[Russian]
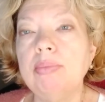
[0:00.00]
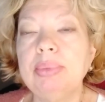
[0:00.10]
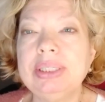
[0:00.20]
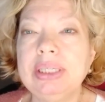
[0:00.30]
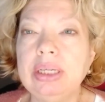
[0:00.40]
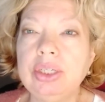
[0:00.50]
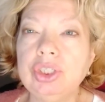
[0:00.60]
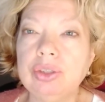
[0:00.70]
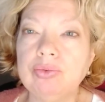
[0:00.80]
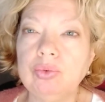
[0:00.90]
потери
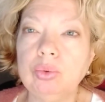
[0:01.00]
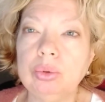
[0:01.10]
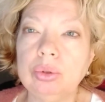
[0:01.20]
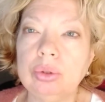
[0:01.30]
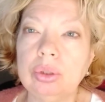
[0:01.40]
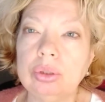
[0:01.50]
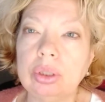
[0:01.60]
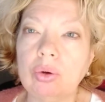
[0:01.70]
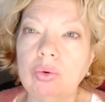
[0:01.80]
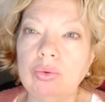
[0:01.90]
чего-то
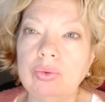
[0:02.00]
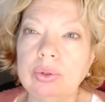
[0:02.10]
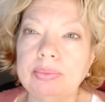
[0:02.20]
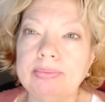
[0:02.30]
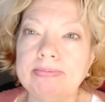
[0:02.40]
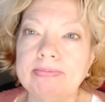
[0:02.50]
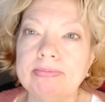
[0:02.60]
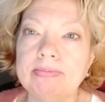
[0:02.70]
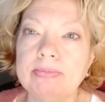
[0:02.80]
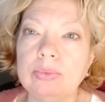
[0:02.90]
такого
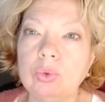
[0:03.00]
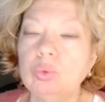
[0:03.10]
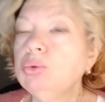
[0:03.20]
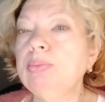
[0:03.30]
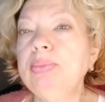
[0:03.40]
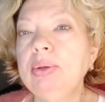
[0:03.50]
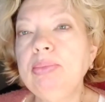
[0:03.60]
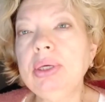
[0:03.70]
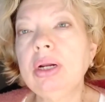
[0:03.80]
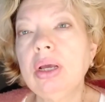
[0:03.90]
ну,
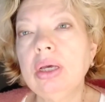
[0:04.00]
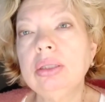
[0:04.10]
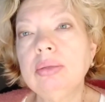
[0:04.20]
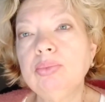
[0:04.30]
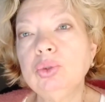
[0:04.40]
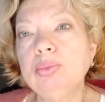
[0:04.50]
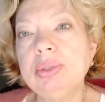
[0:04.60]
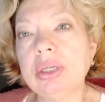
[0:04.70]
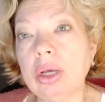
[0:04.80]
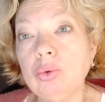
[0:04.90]
например, это может
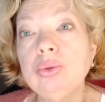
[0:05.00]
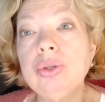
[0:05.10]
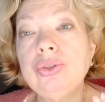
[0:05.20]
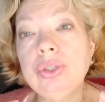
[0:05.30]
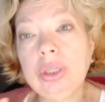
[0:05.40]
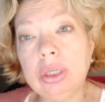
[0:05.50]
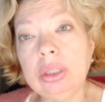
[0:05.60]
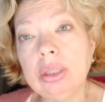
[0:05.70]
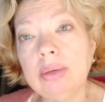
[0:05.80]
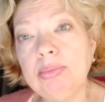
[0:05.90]
быть какое-то
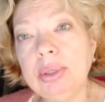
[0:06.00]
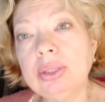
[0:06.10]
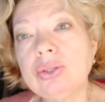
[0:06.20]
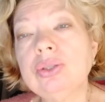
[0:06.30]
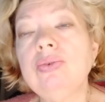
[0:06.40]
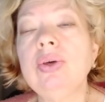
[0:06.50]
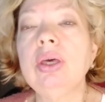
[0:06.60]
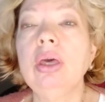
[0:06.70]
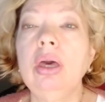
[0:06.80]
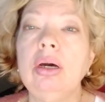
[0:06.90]
стихийное бедствие,
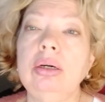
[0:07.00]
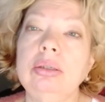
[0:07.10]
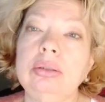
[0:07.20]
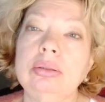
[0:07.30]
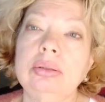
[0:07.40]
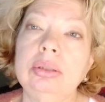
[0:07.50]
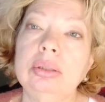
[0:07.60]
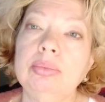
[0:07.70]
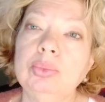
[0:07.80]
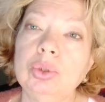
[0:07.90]
а,
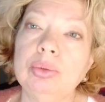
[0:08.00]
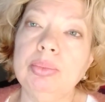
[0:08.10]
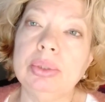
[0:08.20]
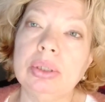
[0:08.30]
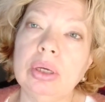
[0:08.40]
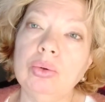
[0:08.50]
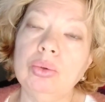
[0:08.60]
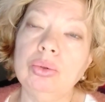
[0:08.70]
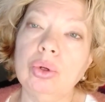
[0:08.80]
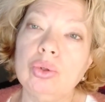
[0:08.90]
это может быть
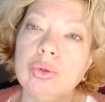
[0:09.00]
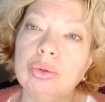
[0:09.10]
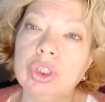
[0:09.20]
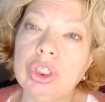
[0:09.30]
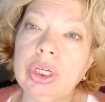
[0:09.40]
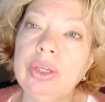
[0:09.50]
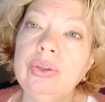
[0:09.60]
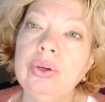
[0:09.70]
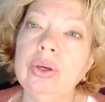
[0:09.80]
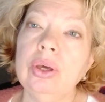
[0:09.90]
какое-то
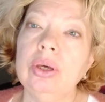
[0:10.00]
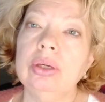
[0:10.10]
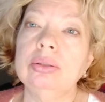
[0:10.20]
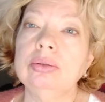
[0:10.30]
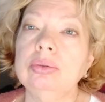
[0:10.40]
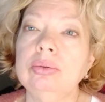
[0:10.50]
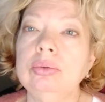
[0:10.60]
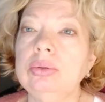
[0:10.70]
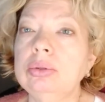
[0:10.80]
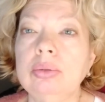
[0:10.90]
разрушение,
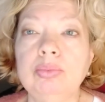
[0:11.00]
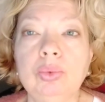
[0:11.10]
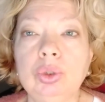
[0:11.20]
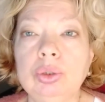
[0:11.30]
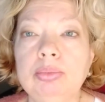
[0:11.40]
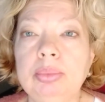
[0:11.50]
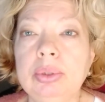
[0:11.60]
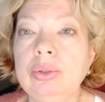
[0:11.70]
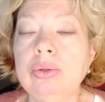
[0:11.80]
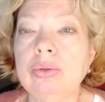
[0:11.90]
э, это может
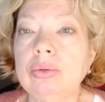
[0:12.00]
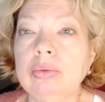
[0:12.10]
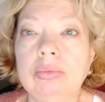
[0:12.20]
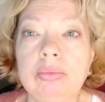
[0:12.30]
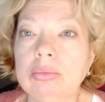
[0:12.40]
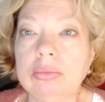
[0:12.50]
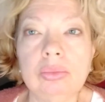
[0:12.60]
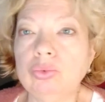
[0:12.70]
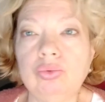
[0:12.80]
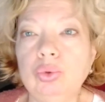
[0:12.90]
быть э,
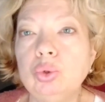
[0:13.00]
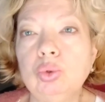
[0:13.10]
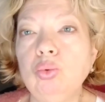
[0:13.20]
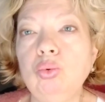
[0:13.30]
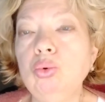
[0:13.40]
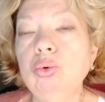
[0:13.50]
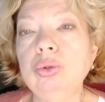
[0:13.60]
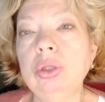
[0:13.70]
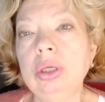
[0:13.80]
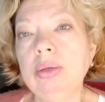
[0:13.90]
ну, все что
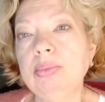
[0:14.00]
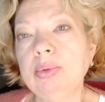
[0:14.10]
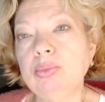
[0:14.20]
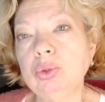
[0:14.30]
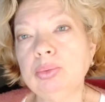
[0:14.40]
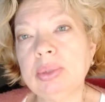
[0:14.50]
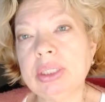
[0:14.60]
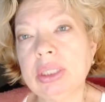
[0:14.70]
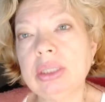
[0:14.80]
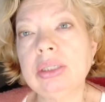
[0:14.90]
угодно. И мы можем
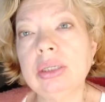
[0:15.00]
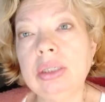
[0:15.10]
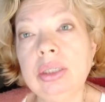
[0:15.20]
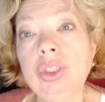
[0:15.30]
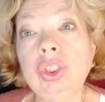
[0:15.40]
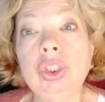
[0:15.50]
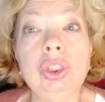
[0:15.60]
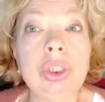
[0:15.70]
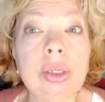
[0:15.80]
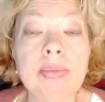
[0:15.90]
остаться ни с
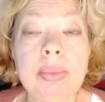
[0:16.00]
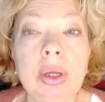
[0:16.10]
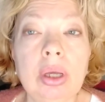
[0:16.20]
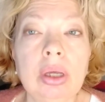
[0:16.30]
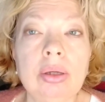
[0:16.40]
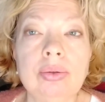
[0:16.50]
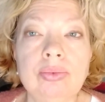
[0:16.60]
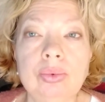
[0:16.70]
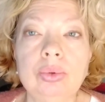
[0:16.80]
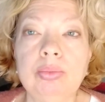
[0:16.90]
чем.
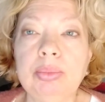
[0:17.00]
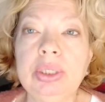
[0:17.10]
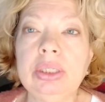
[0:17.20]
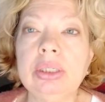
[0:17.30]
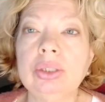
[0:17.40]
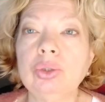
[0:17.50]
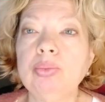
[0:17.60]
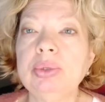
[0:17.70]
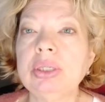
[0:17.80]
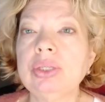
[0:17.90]
Вот. Мы ни за что
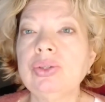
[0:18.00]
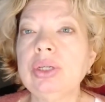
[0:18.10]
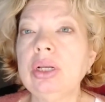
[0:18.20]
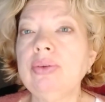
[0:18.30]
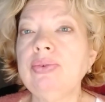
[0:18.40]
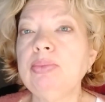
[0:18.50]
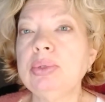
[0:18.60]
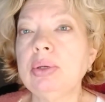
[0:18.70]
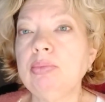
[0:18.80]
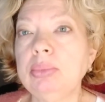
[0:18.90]
не
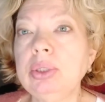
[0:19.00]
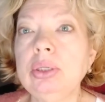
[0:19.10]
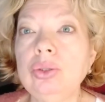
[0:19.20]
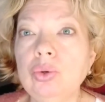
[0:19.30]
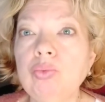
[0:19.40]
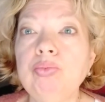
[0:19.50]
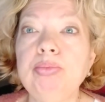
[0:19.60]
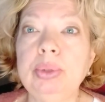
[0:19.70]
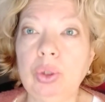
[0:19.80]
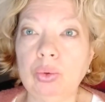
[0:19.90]
зацикливаемся, мы идем
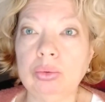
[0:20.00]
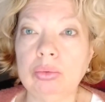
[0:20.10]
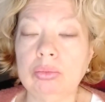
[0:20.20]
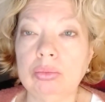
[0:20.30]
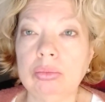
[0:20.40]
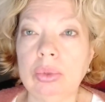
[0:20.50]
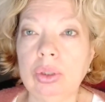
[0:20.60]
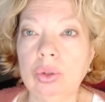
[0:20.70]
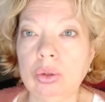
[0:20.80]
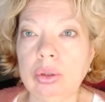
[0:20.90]
вперед и
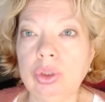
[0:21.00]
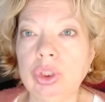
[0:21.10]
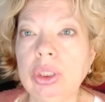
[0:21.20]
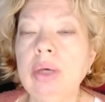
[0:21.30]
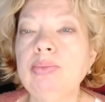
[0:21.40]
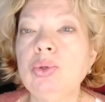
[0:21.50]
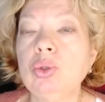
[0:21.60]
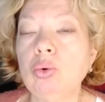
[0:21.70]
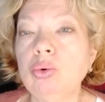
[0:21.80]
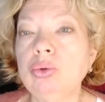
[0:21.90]
начинаем
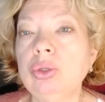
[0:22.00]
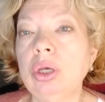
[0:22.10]
строить